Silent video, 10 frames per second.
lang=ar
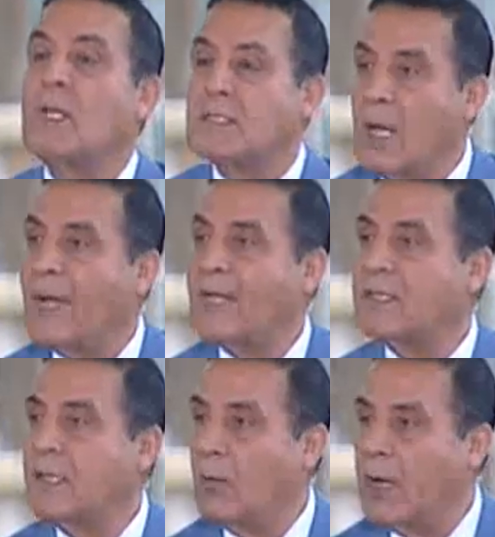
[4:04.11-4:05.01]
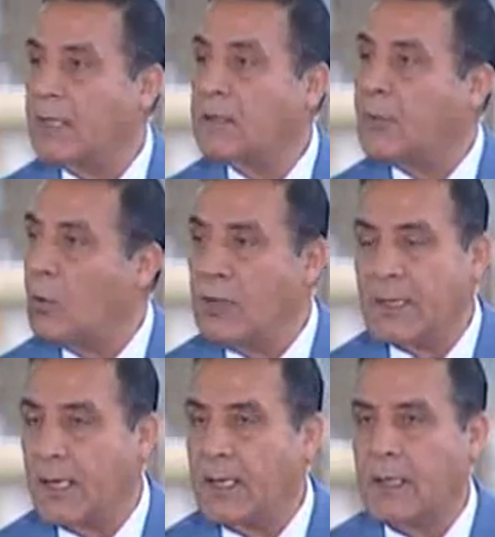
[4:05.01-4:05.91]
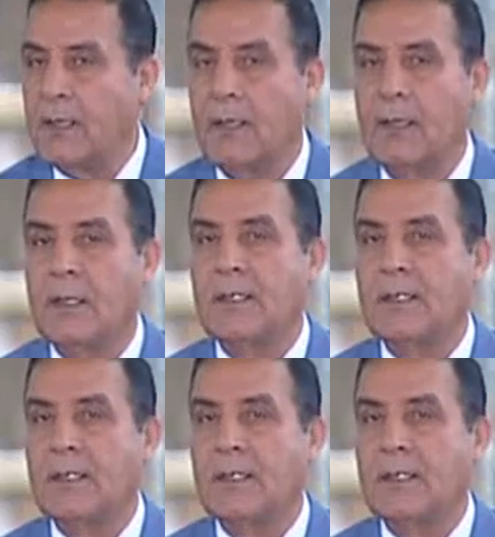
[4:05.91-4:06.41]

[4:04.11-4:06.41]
سبع سنوات ده بيقول لنا ايه آه.